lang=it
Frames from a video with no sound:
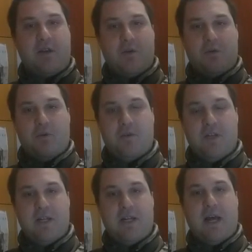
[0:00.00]
ecco,
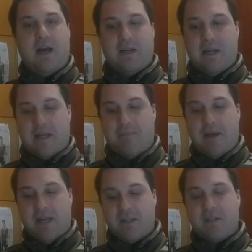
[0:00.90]
lì la, la, la
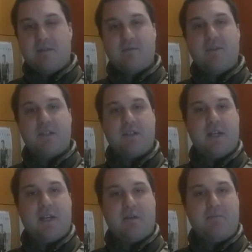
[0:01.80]
Bex
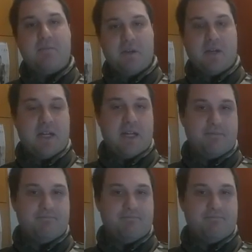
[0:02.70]
invece è una birra